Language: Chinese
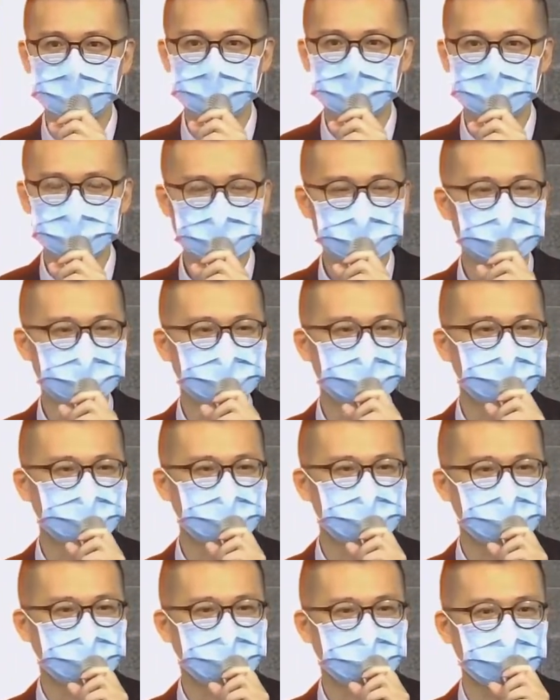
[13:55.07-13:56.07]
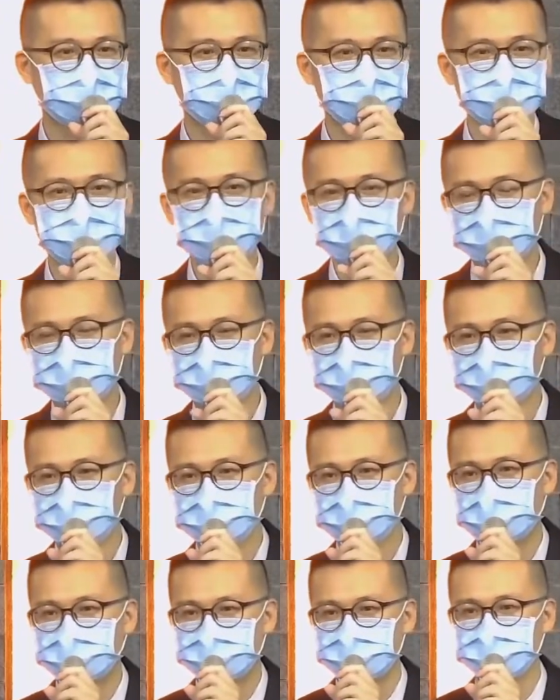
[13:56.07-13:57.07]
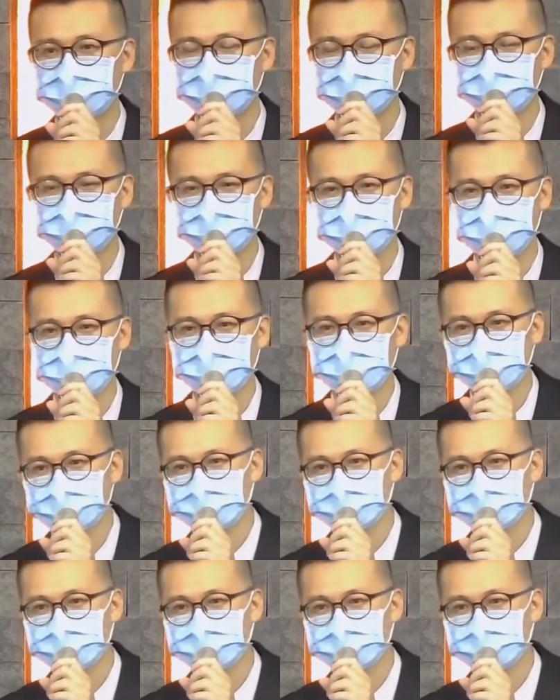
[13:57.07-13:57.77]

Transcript: 这可能都会成为我们被这辖制的东西。